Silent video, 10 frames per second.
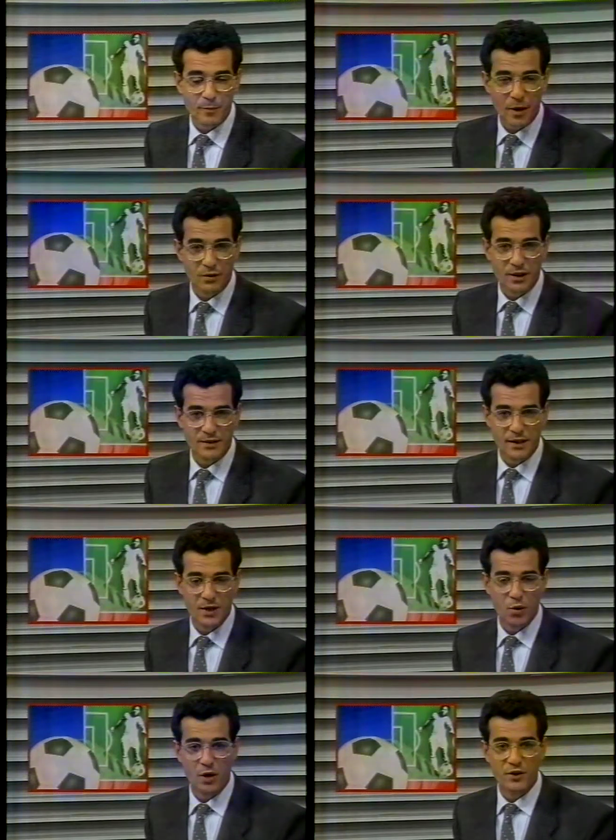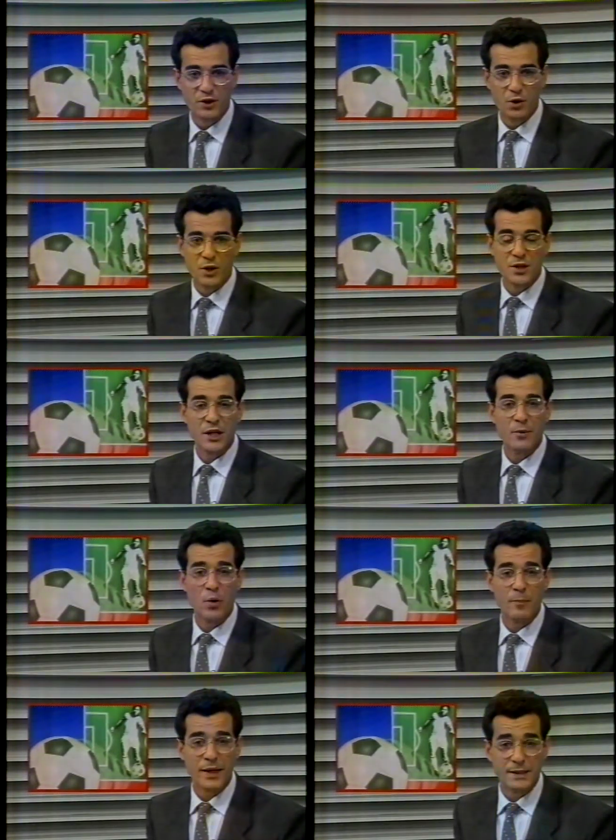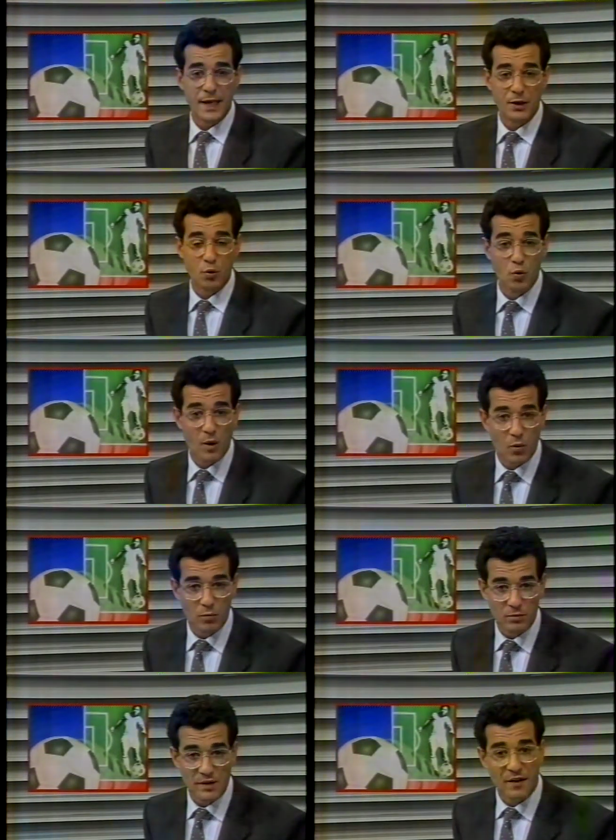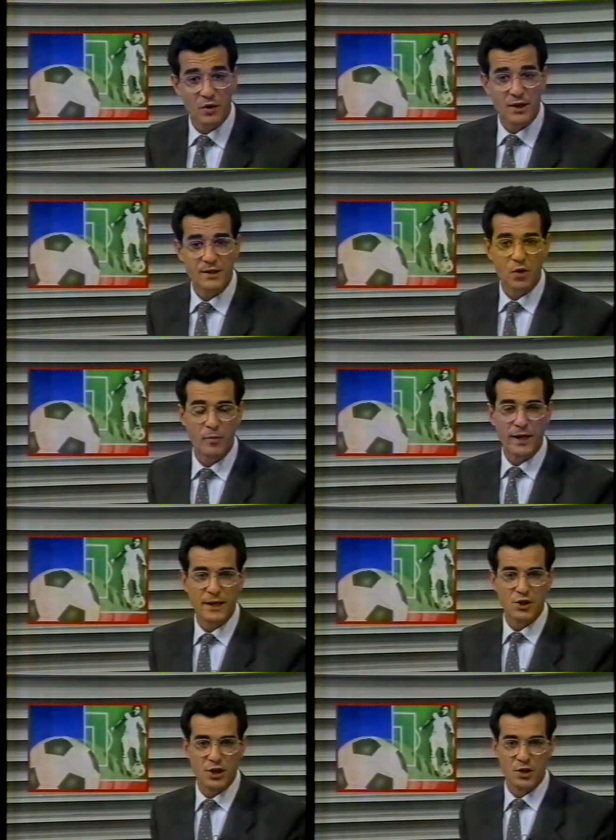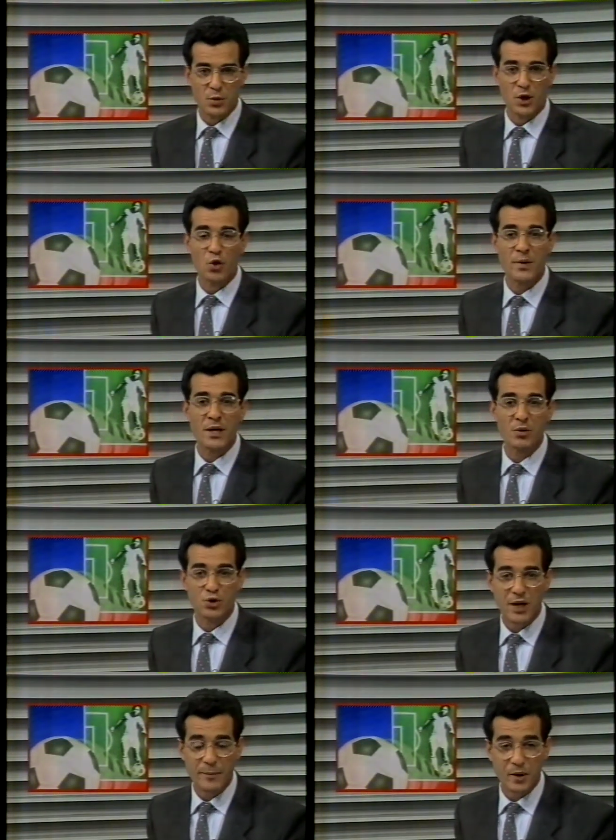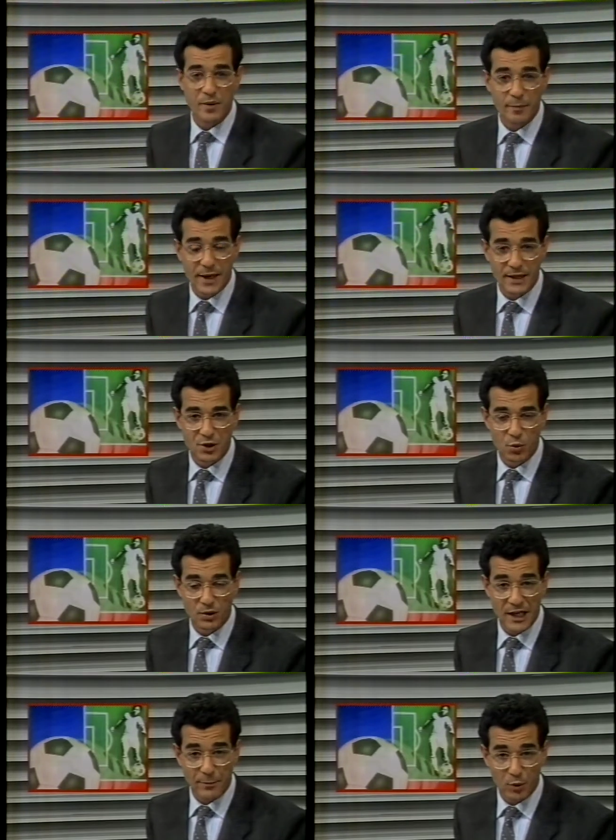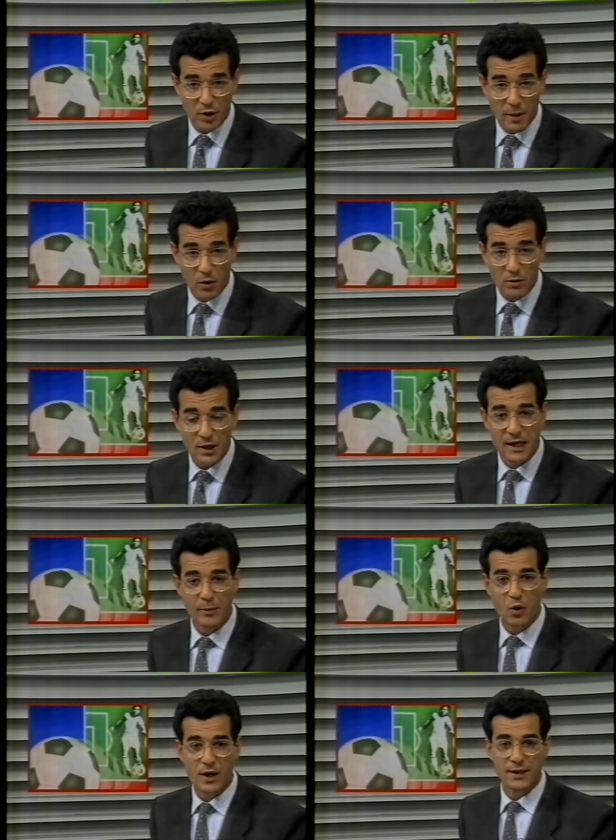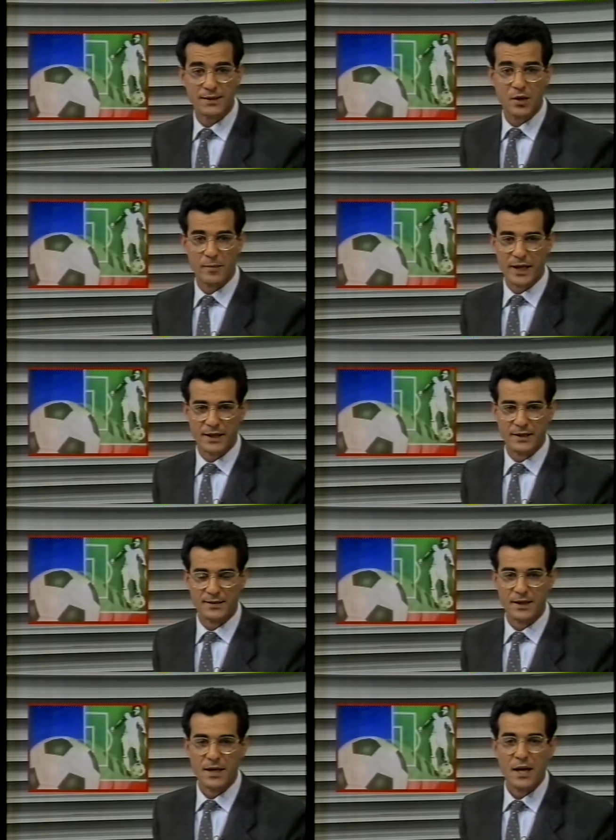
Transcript: Paulista em Novo Horizonte terminou empatado, 1 um a 1, um, e favoreceu o Bragantino, que domingo joga pelo empate no tempo normal e na prorrogação em Bragança.